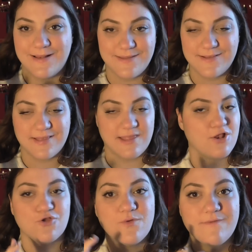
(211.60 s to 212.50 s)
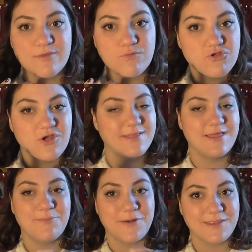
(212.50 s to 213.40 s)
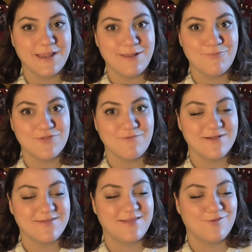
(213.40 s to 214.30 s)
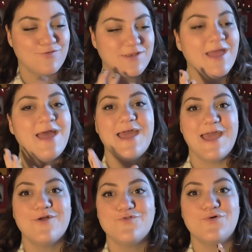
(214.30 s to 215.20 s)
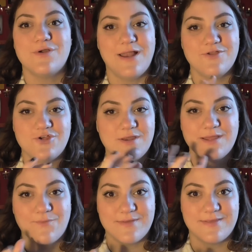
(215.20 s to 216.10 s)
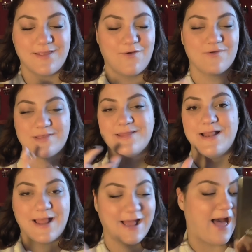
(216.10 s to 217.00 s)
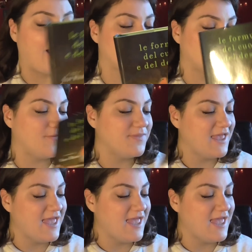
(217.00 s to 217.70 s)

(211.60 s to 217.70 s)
dal destino, doveva succedere per delle motivazioni e adoro leggere di queste cose del caso